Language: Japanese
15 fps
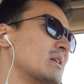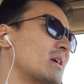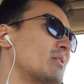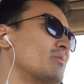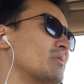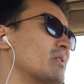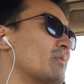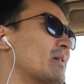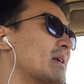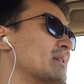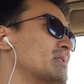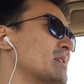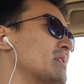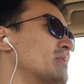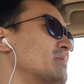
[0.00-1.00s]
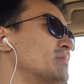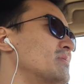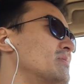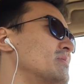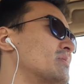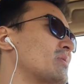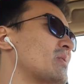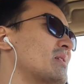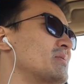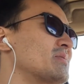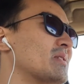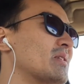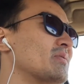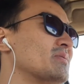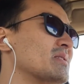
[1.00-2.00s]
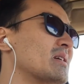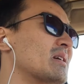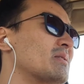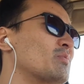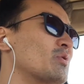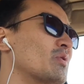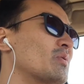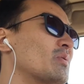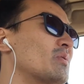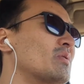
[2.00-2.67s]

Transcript: に頼んで割れちゃうとかいう可能性があるもの